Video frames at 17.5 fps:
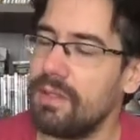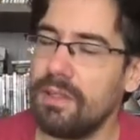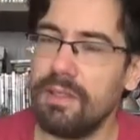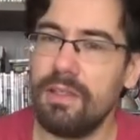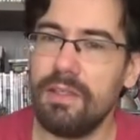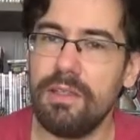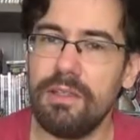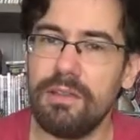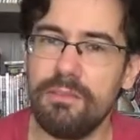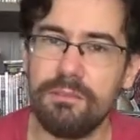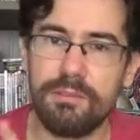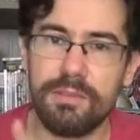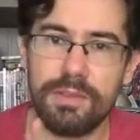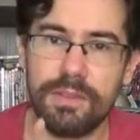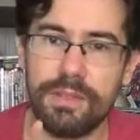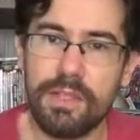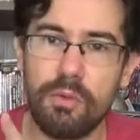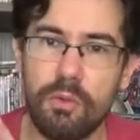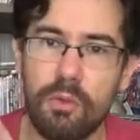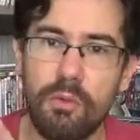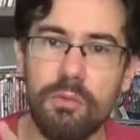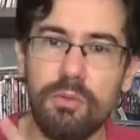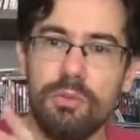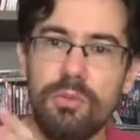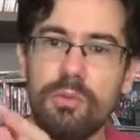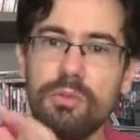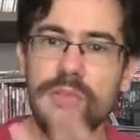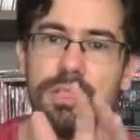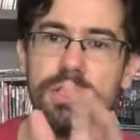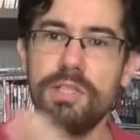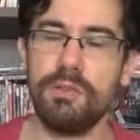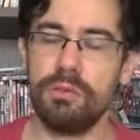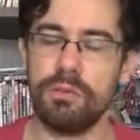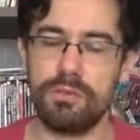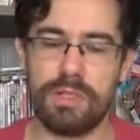e que con
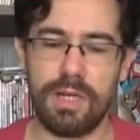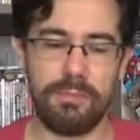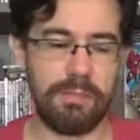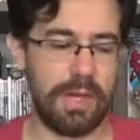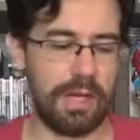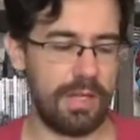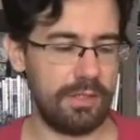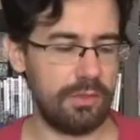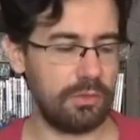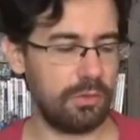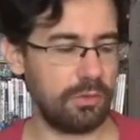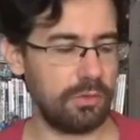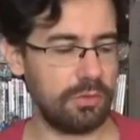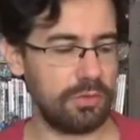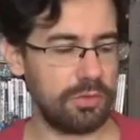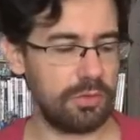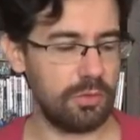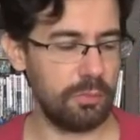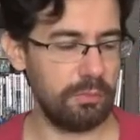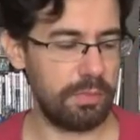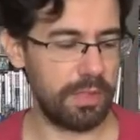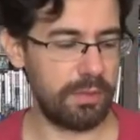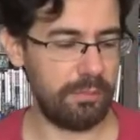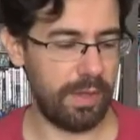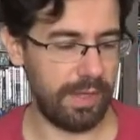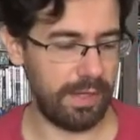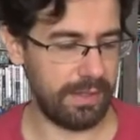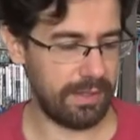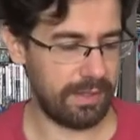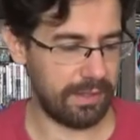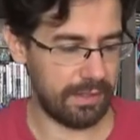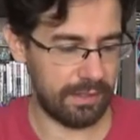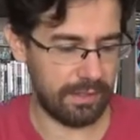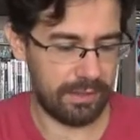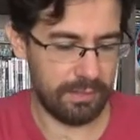conseguiu um trabalho super
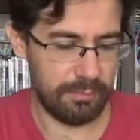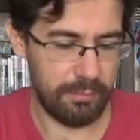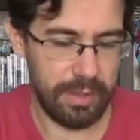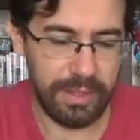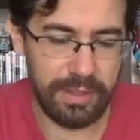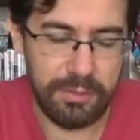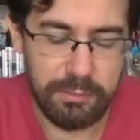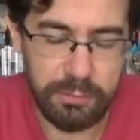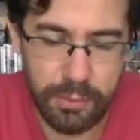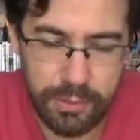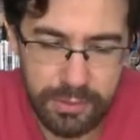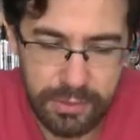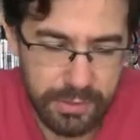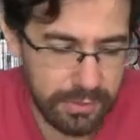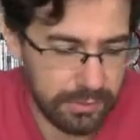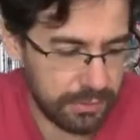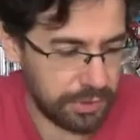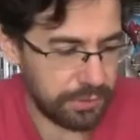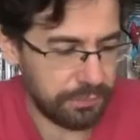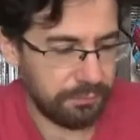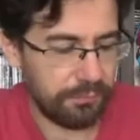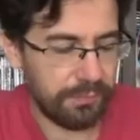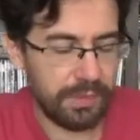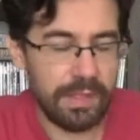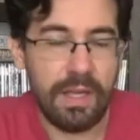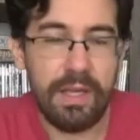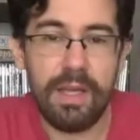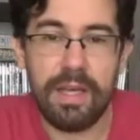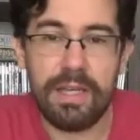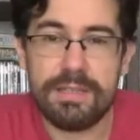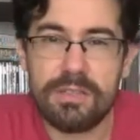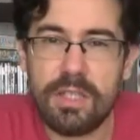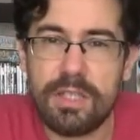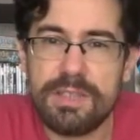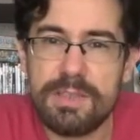mega mega importante. A
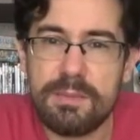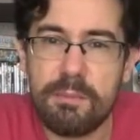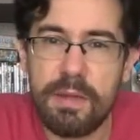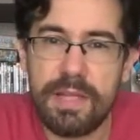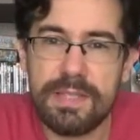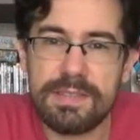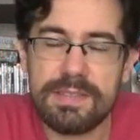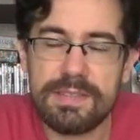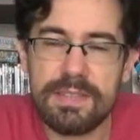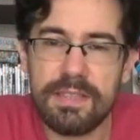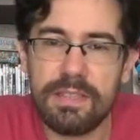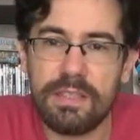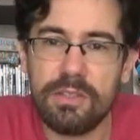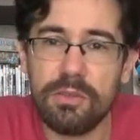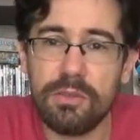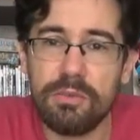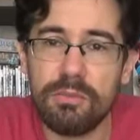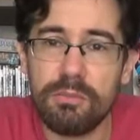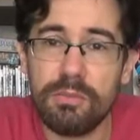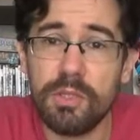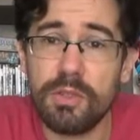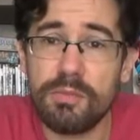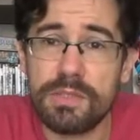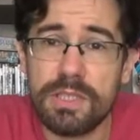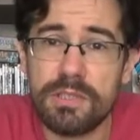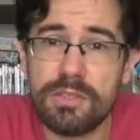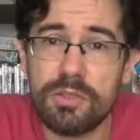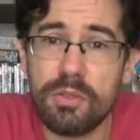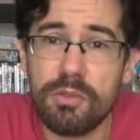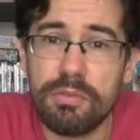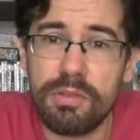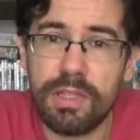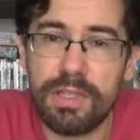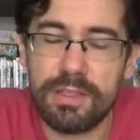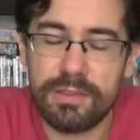história se passa em
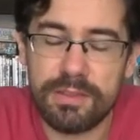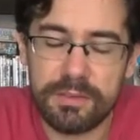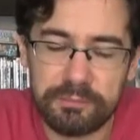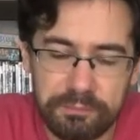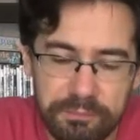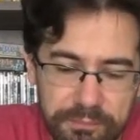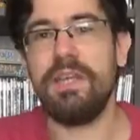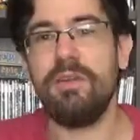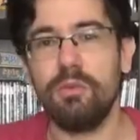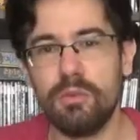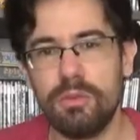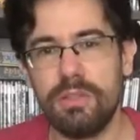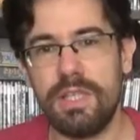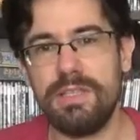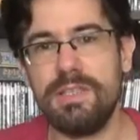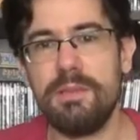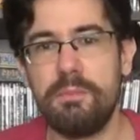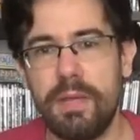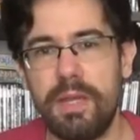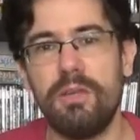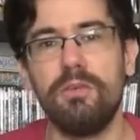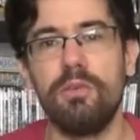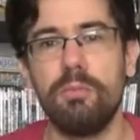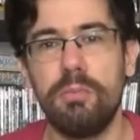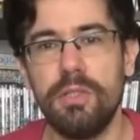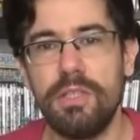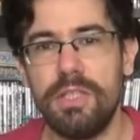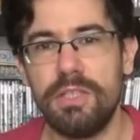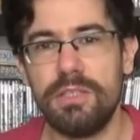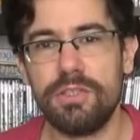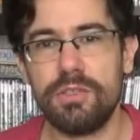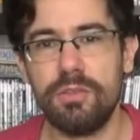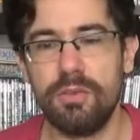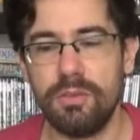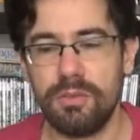1990. E nesse período
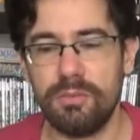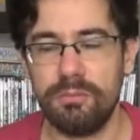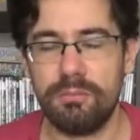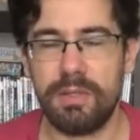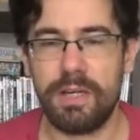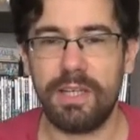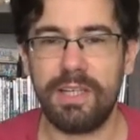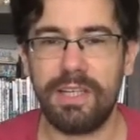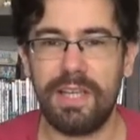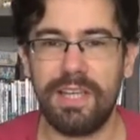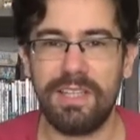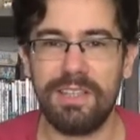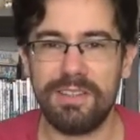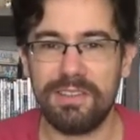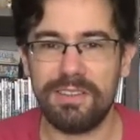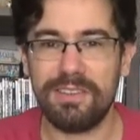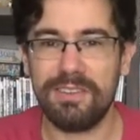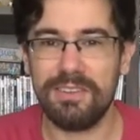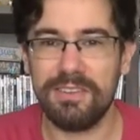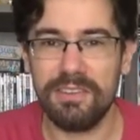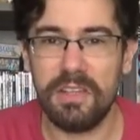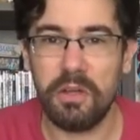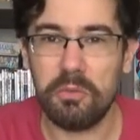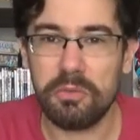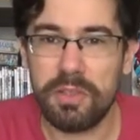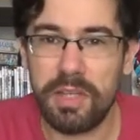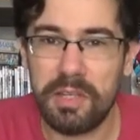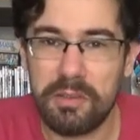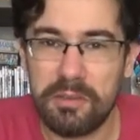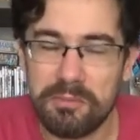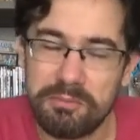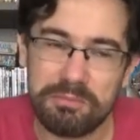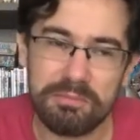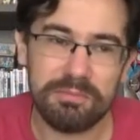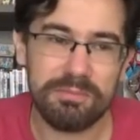político, para quem não
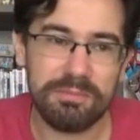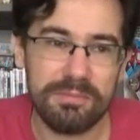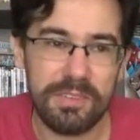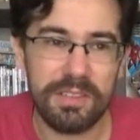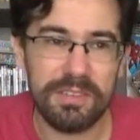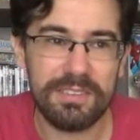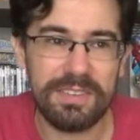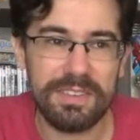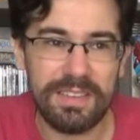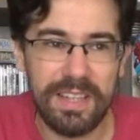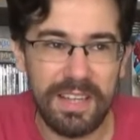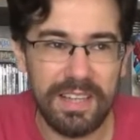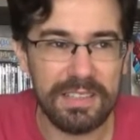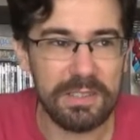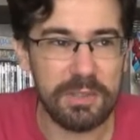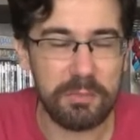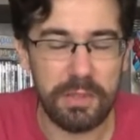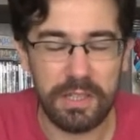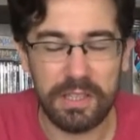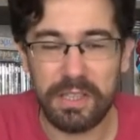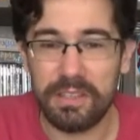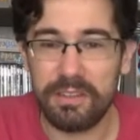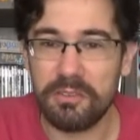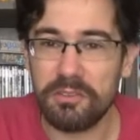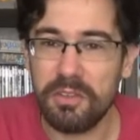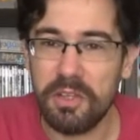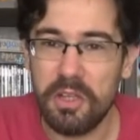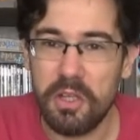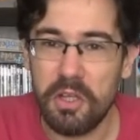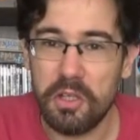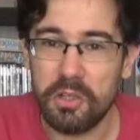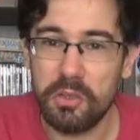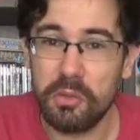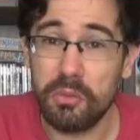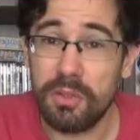tem tanta idade, para quem não,
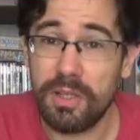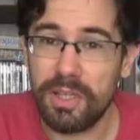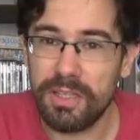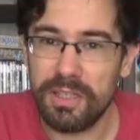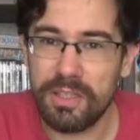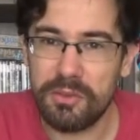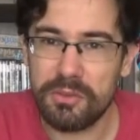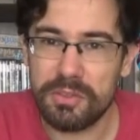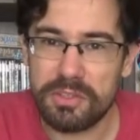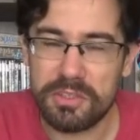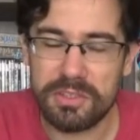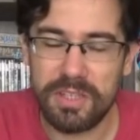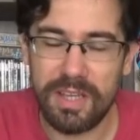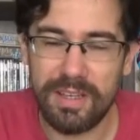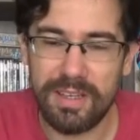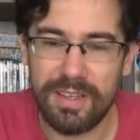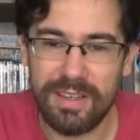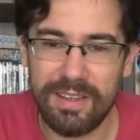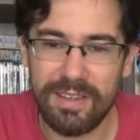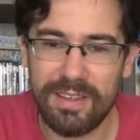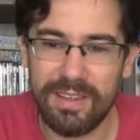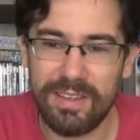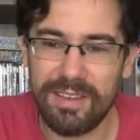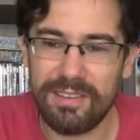nunca leu, é,